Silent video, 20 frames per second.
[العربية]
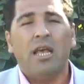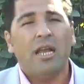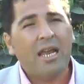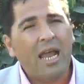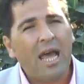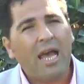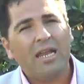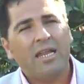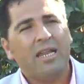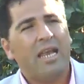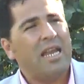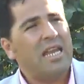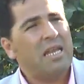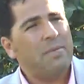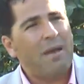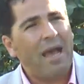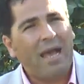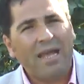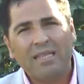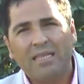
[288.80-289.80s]
لا لاني
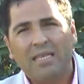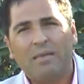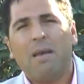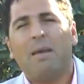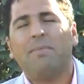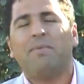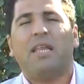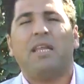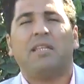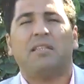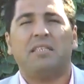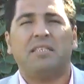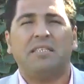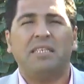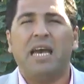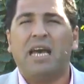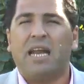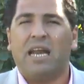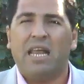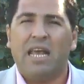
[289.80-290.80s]
ما عندي ما امتلكت
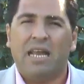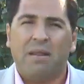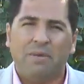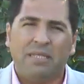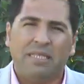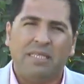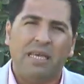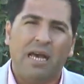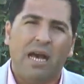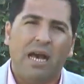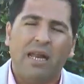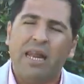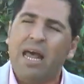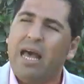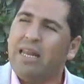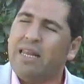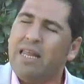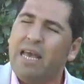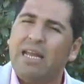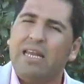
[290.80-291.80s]
السياره اللي انا بدي اياها
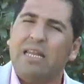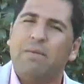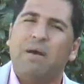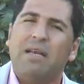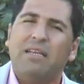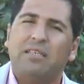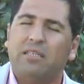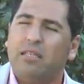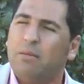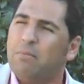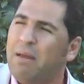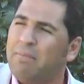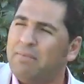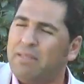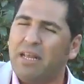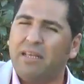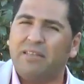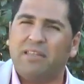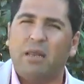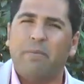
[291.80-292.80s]
لا لاني ما ما
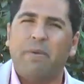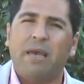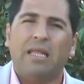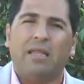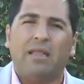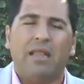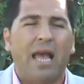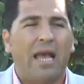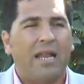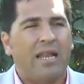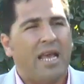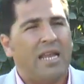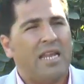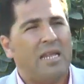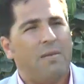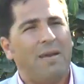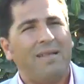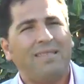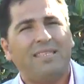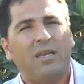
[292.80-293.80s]
امتلكت البيت لا
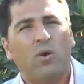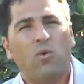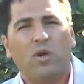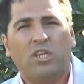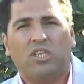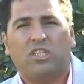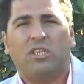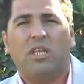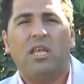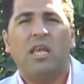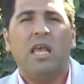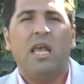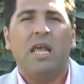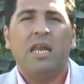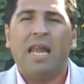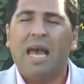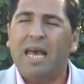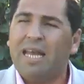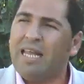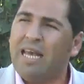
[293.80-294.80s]
لاني ما تزوجت
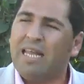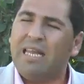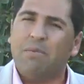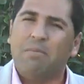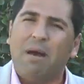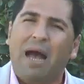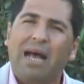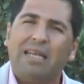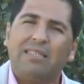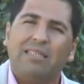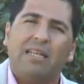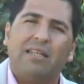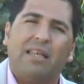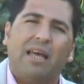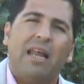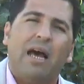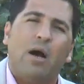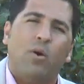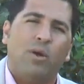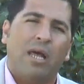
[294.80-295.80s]
لا لاني ما حصلت
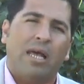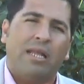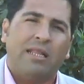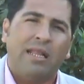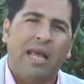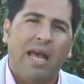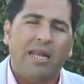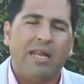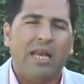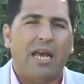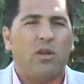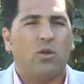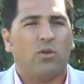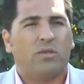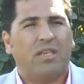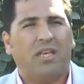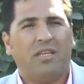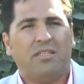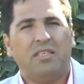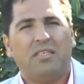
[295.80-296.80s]
على اولاد لا لانه
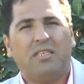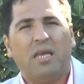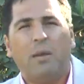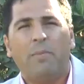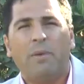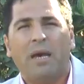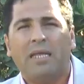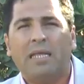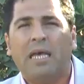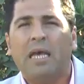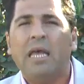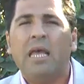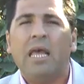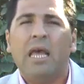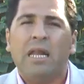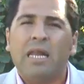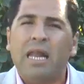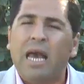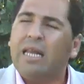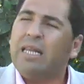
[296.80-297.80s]
صحتي تعبانه
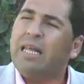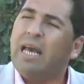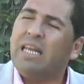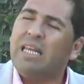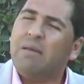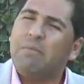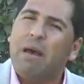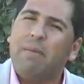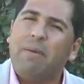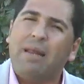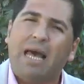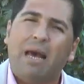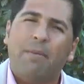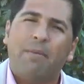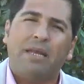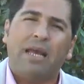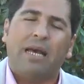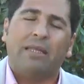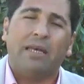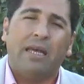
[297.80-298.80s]
لا لاني ما بلعب
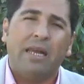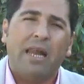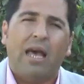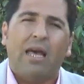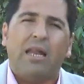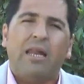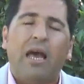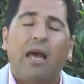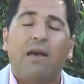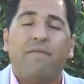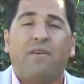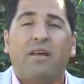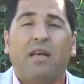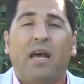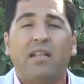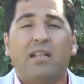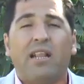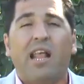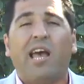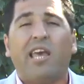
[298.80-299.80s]
رياضه لا لا
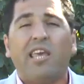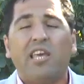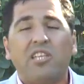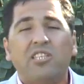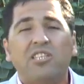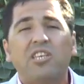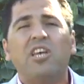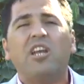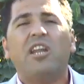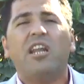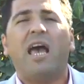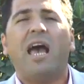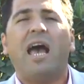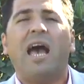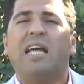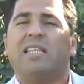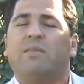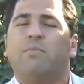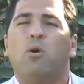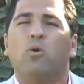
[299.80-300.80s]
فحتلاقي كثير
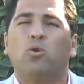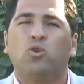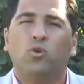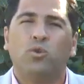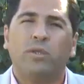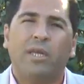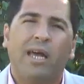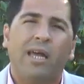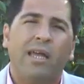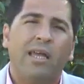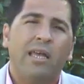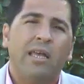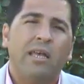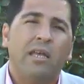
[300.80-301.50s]
لاءات موجوده